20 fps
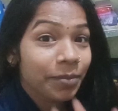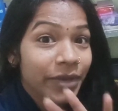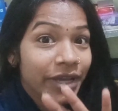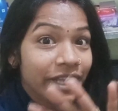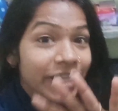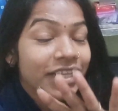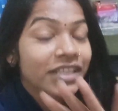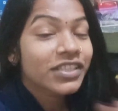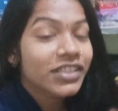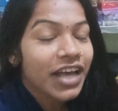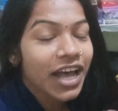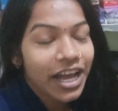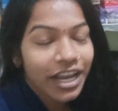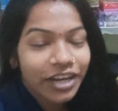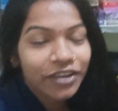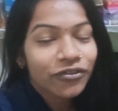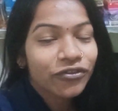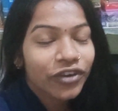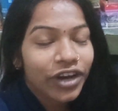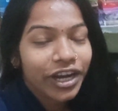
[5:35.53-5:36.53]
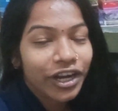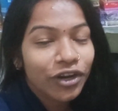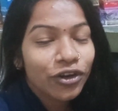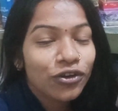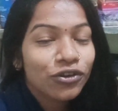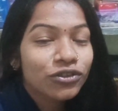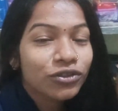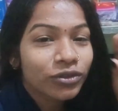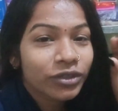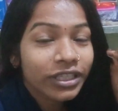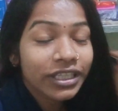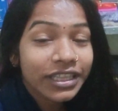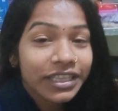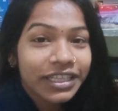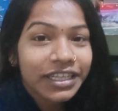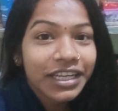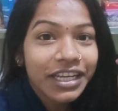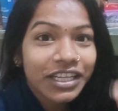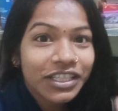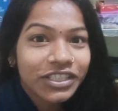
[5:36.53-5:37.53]
मेरे सारे फ्रेंड लोग
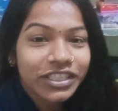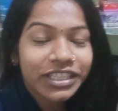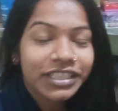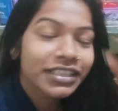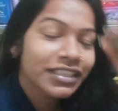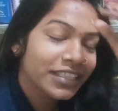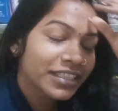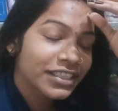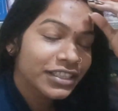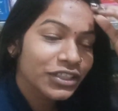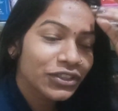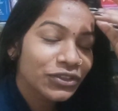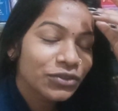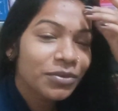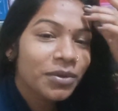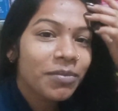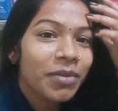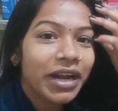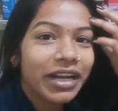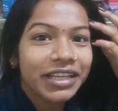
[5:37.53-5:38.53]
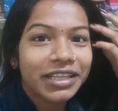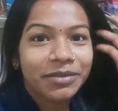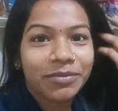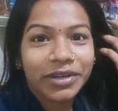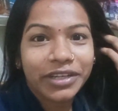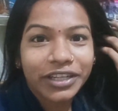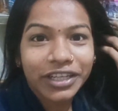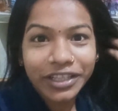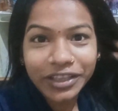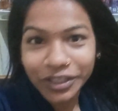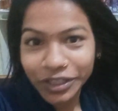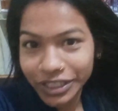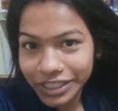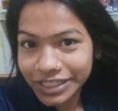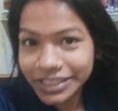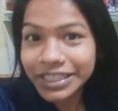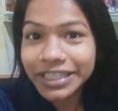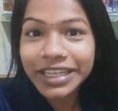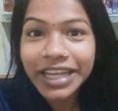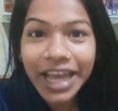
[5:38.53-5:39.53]
इतने अच्छे अच्छे चीज़ों में पार्टिसिपेट किए थे
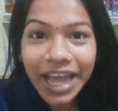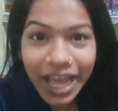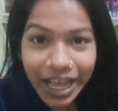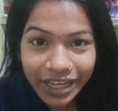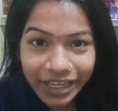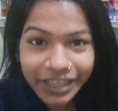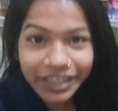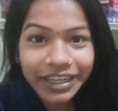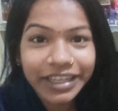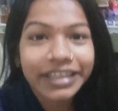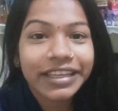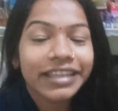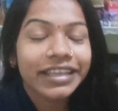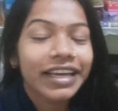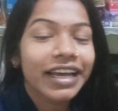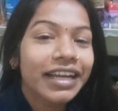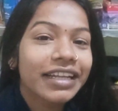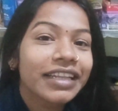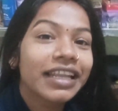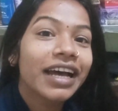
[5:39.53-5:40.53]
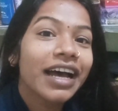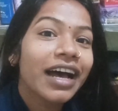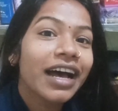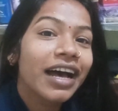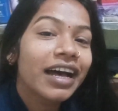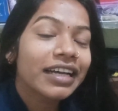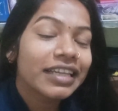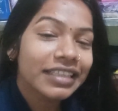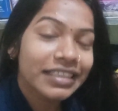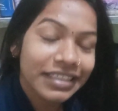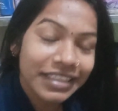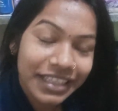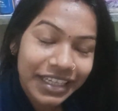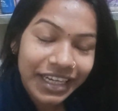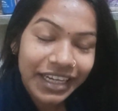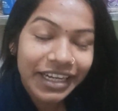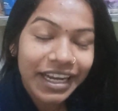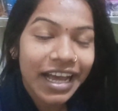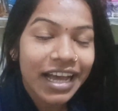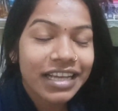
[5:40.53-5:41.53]
किसी ने एंकरिंग किया था किसी
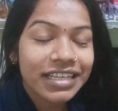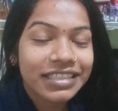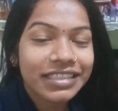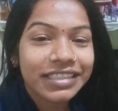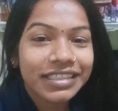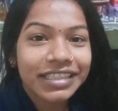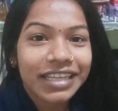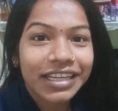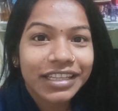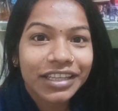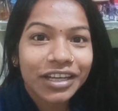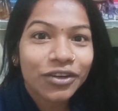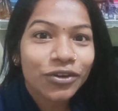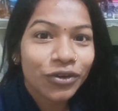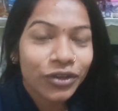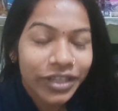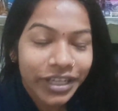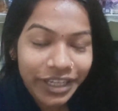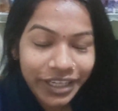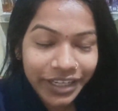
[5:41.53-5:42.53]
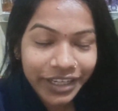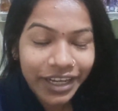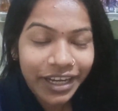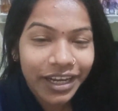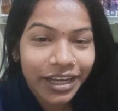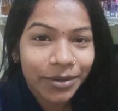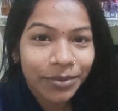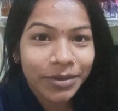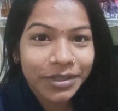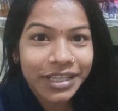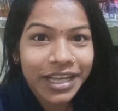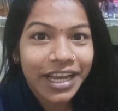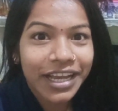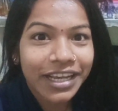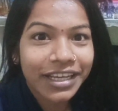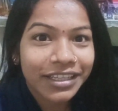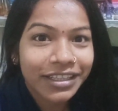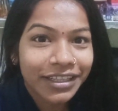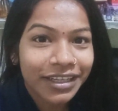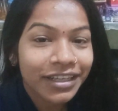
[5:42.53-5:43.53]
ने डांस किया था कोई गिटार
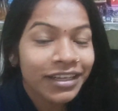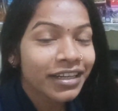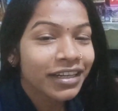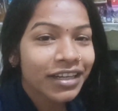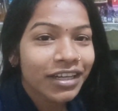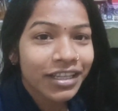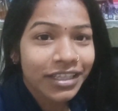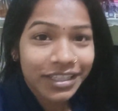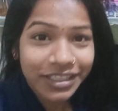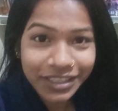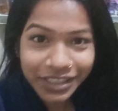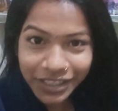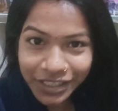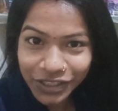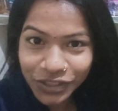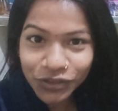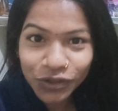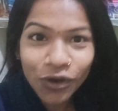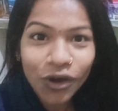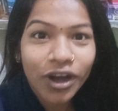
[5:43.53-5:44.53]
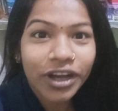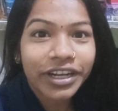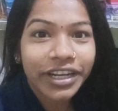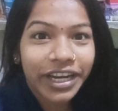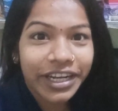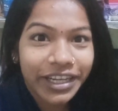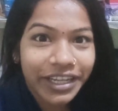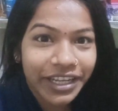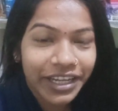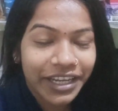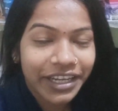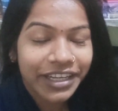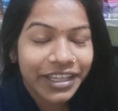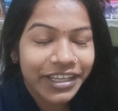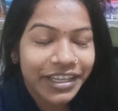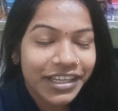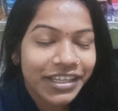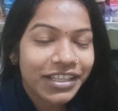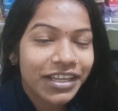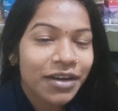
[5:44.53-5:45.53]
बजाया था किसी ने सॉन्ग डेडिकेट
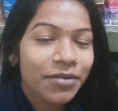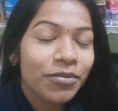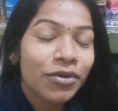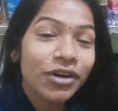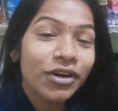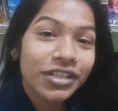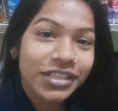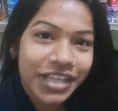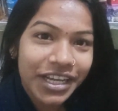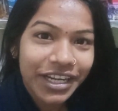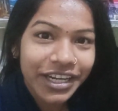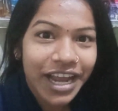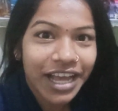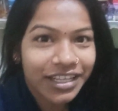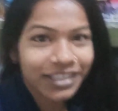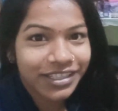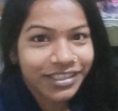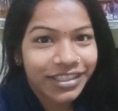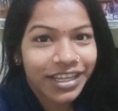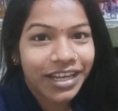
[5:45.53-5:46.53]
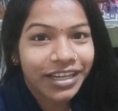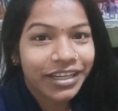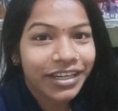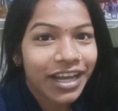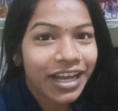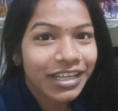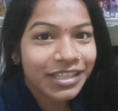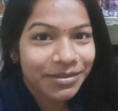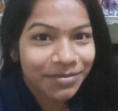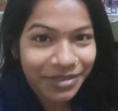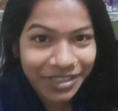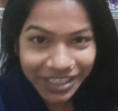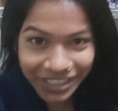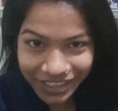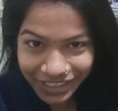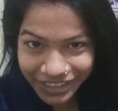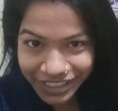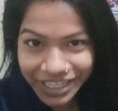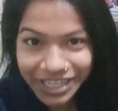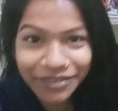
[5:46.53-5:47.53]
किया था बहुत सारी राजस्थानी डांस भी
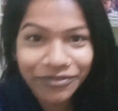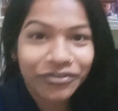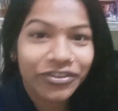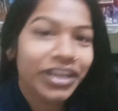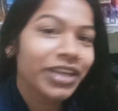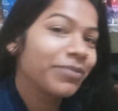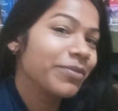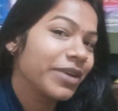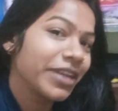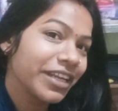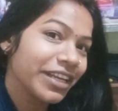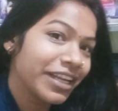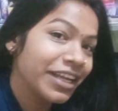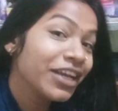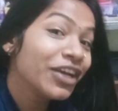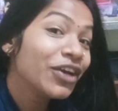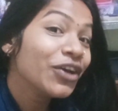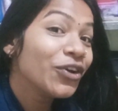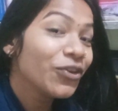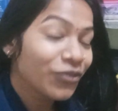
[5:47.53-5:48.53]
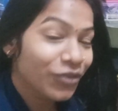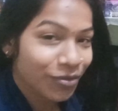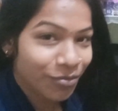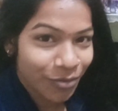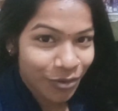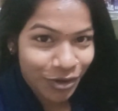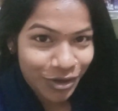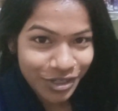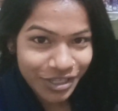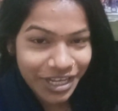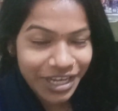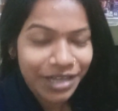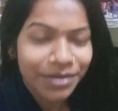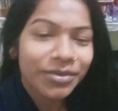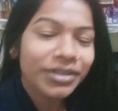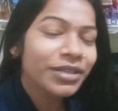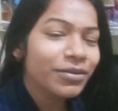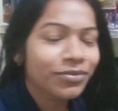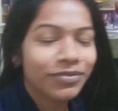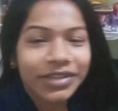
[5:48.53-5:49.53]
की थी एक फ्रेंड मेरी ने फिर बहुत
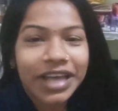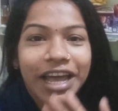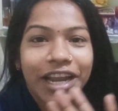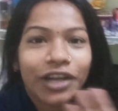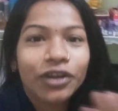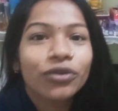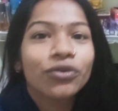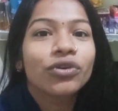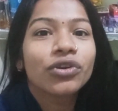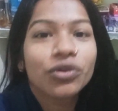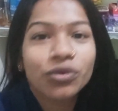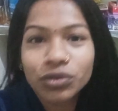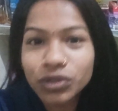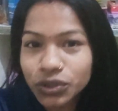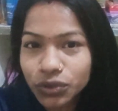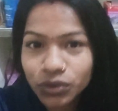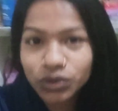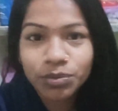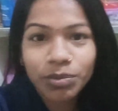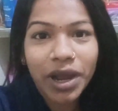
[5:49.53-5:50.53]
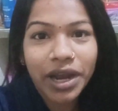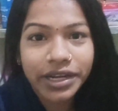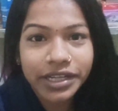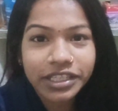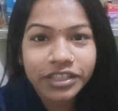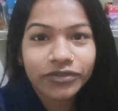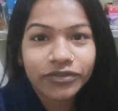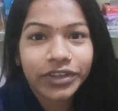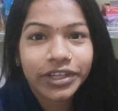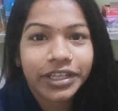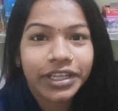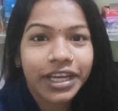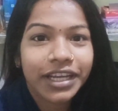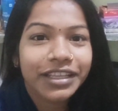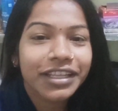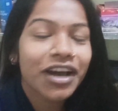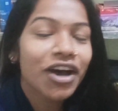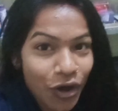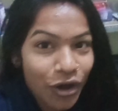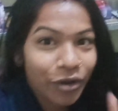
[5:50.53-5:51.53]
सारी मतलब सारे लोगों ने कुछ कुछ पार्टिसिपेट
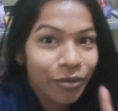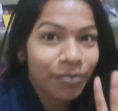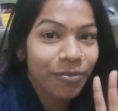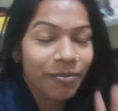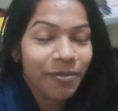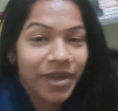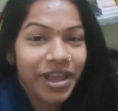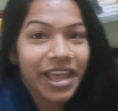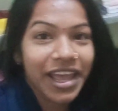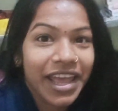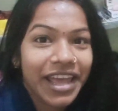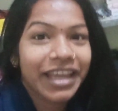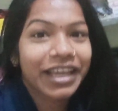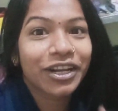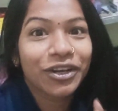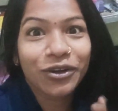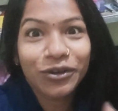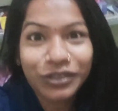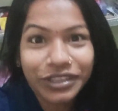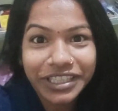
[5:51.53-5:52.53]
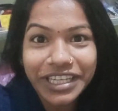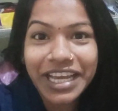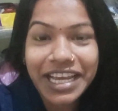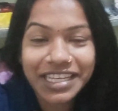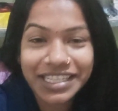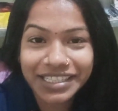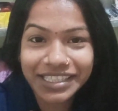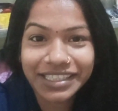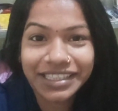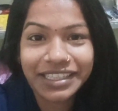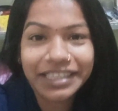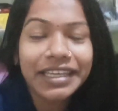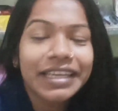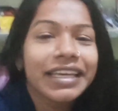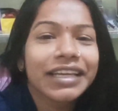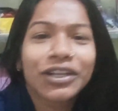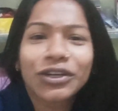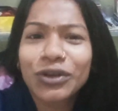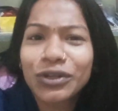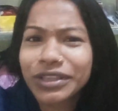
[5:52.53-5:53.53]
किया था और मैं इकलौती ऐसी
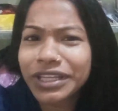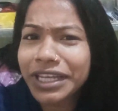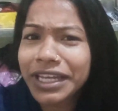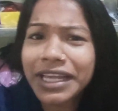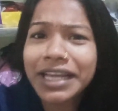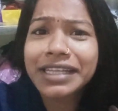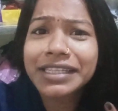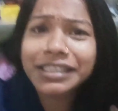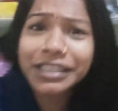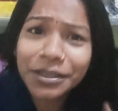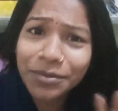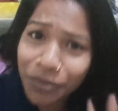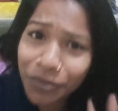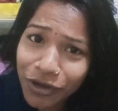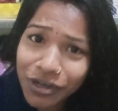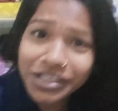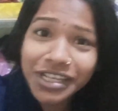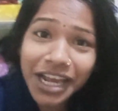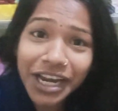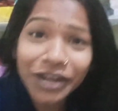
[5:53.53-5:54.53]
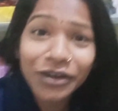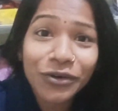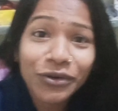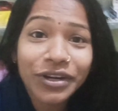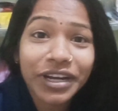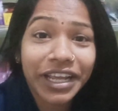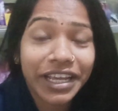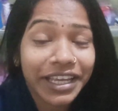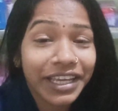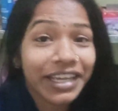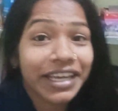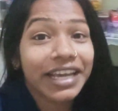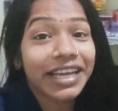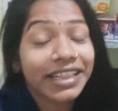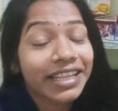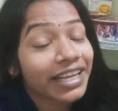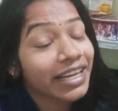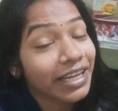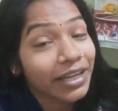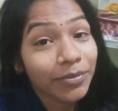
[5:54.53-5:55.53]
थी इकलौती नहीं कह सकती बहुत सारे लोग नहीं
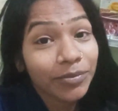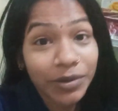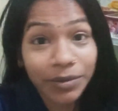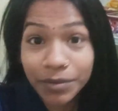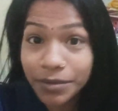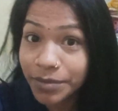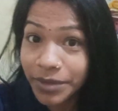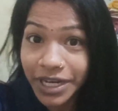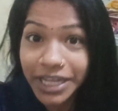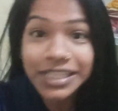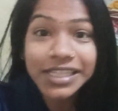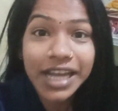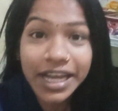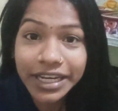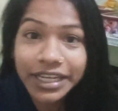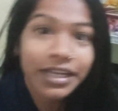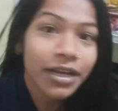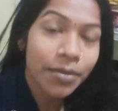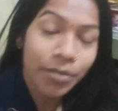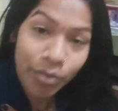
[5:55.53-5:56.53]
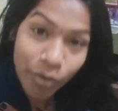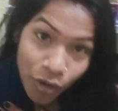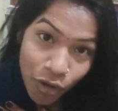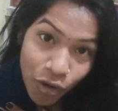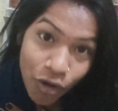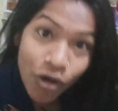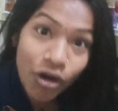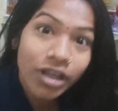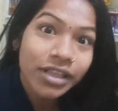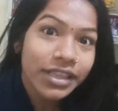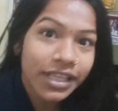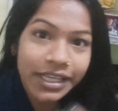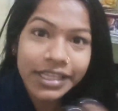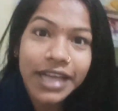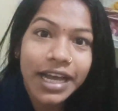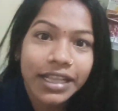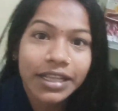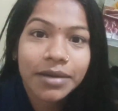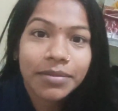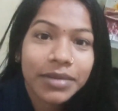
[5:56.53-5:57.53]
गए थे लेकिन फिर भी मेरा जाने का बहुत ही
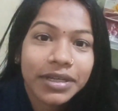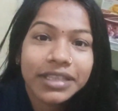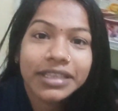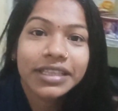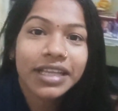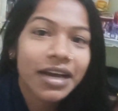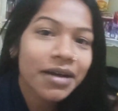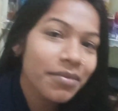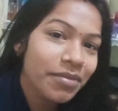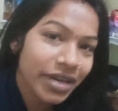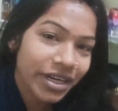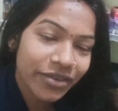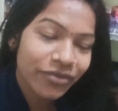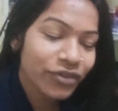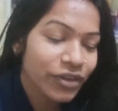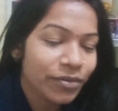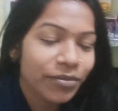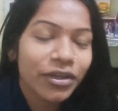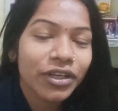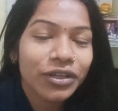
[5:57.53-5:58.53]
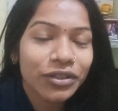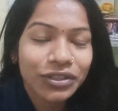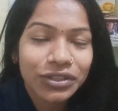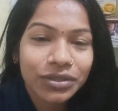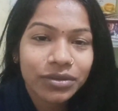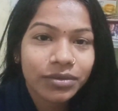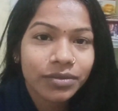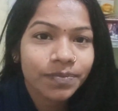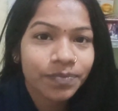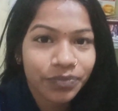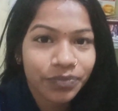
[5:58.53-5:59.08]
ज़्यादा मन था बट फिर भी किस